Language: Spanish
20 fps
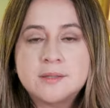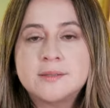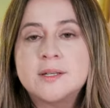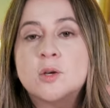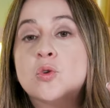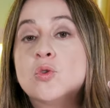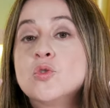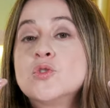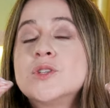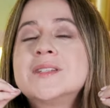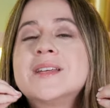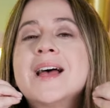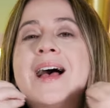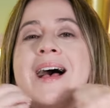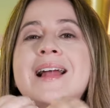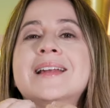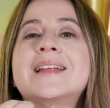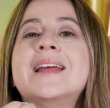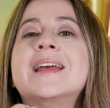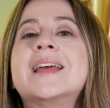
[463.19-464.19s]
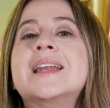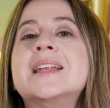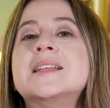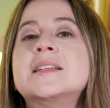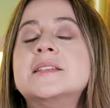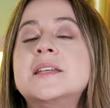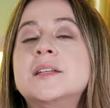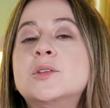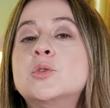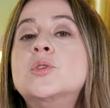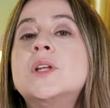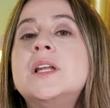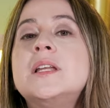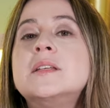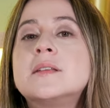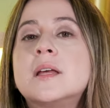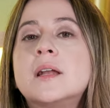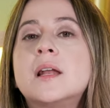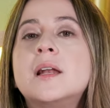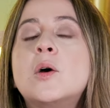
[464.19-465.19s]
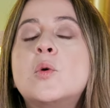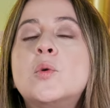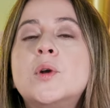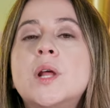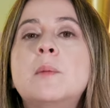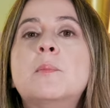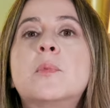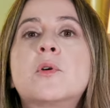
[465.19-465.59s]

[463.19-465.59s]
si conoces a alguien que necesite utilizar el laurel,